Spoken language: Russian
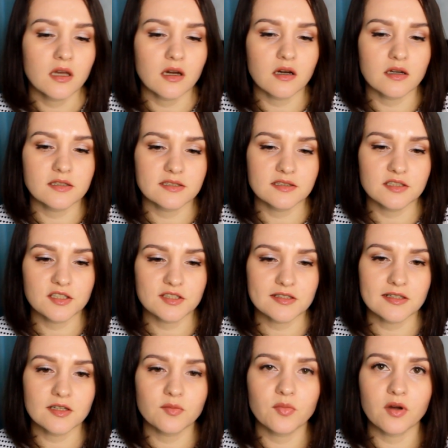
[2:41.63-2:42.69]
А,
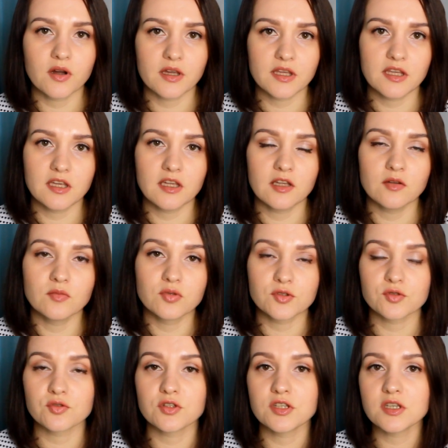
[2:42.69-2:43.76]
здесь либо какие-либо
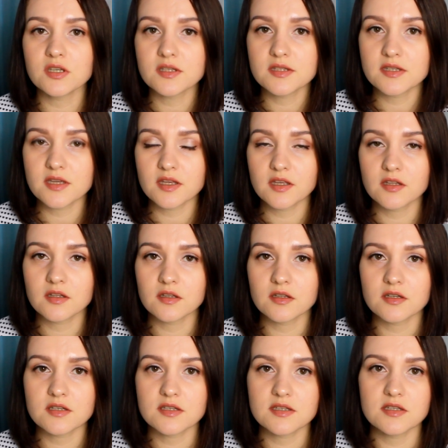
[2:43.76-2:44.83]
сухие тени
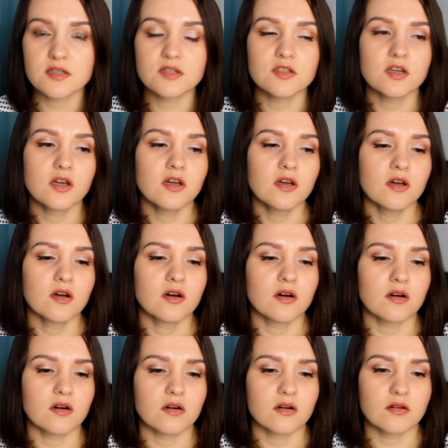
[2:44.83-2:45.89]
наносить,
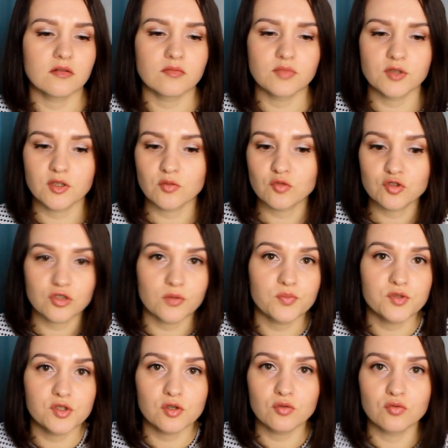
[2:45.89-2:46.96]
а, потому что
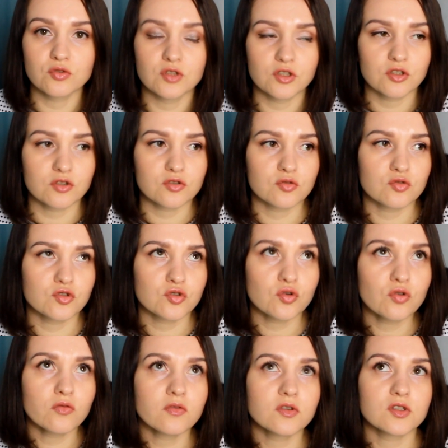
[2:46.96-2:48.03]
абсолютно не
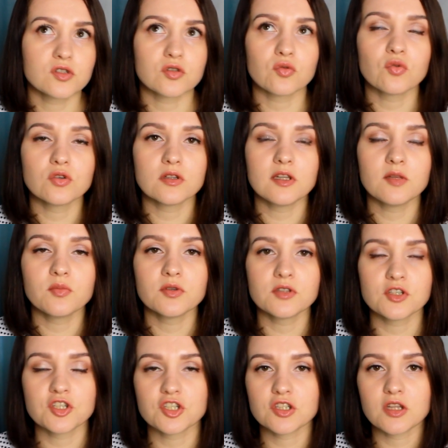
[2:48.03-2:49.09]
растушевывается. Он либо
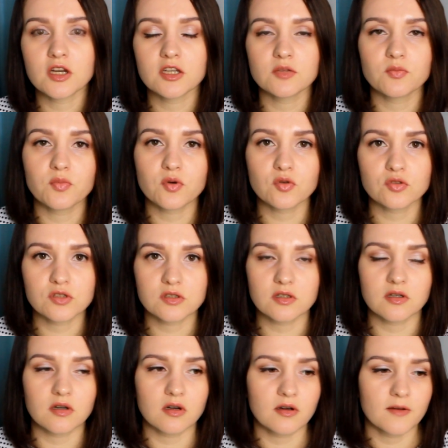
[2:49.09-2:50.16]
начинает
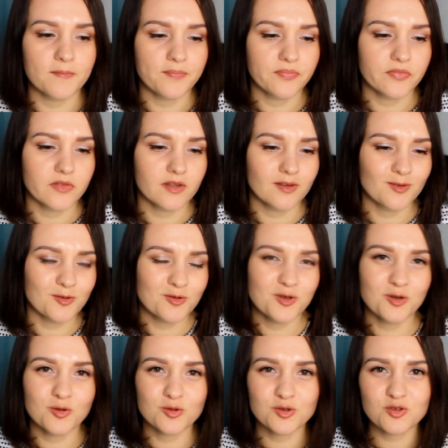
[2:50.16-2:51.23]
просто как, ну
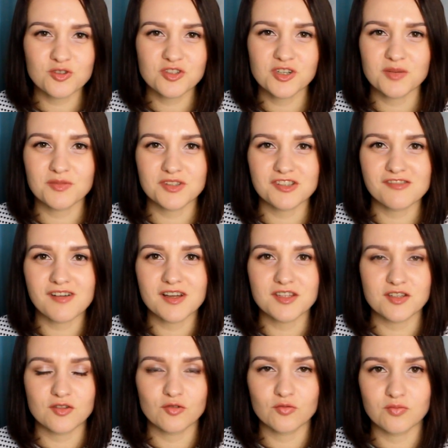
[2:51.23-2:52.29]
не кусочками
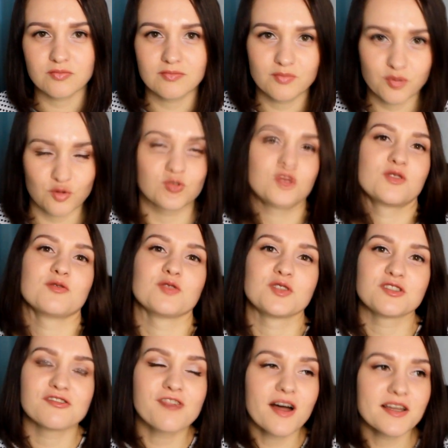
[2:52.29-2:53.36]
слазить, ну просто
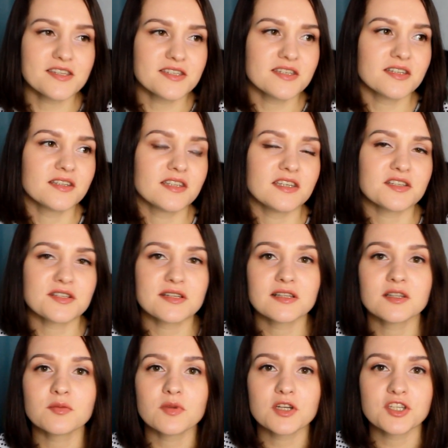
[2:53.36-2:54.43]
вот слазит.
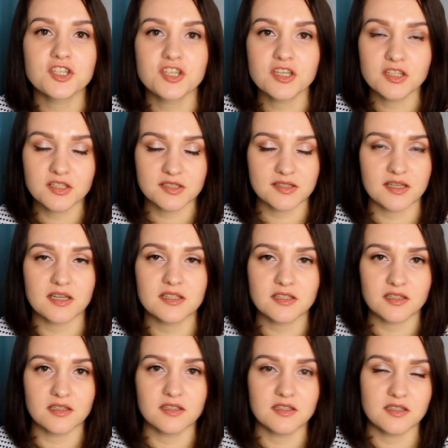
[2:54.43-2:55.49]
Если намочить,
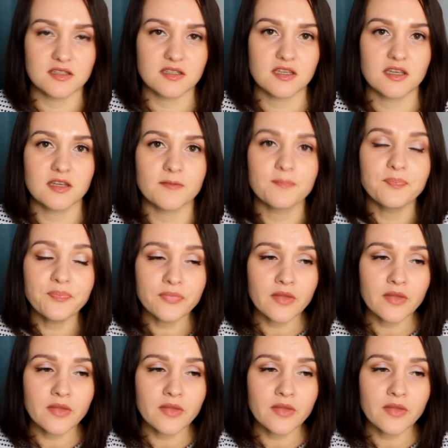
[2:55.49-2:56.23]
кстати, эти тени,